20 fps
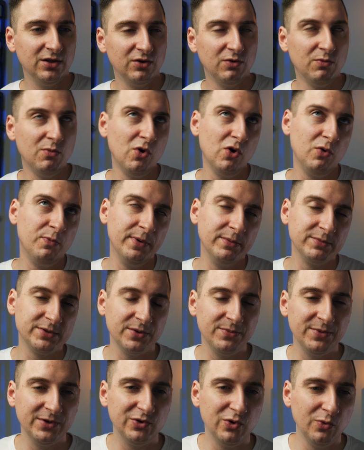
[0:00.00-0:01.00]
No mógłbym
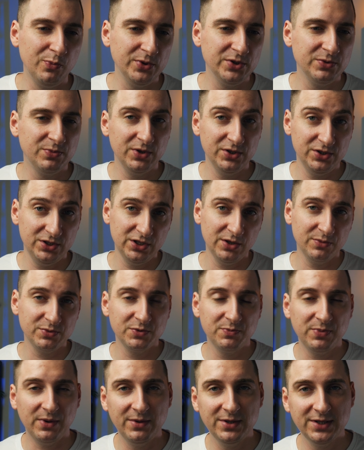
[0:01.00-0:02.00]
sobie kupić, bo jeśli
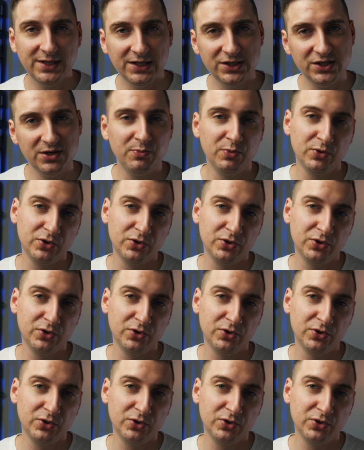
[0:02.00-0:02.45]
dobrze pamiętacie,